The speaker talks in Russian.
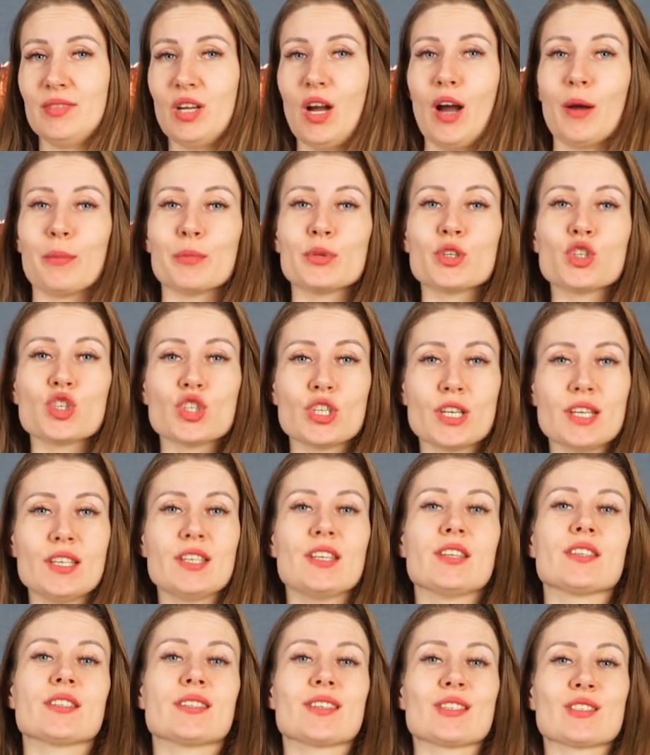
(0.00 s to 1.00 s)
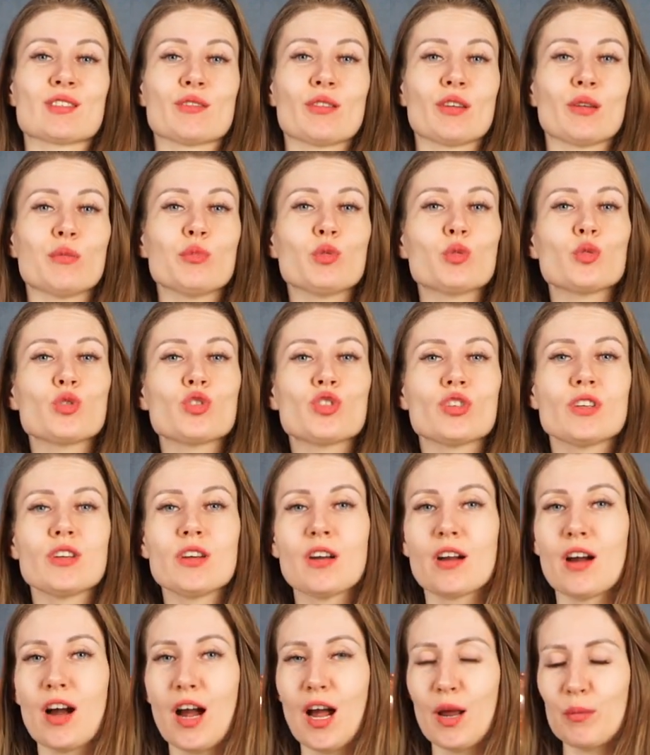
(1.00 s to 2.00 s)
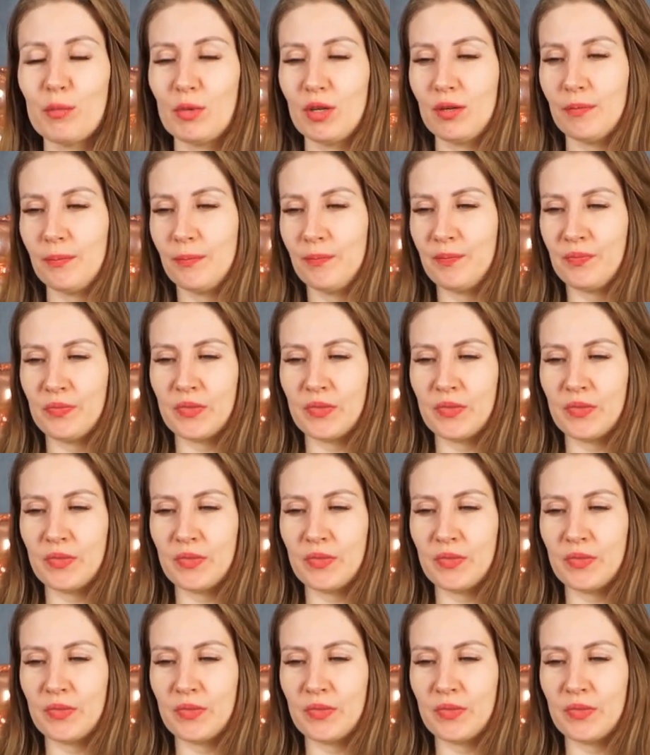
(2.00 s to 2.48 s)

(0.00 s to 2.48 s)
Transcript: общение со своими учениками,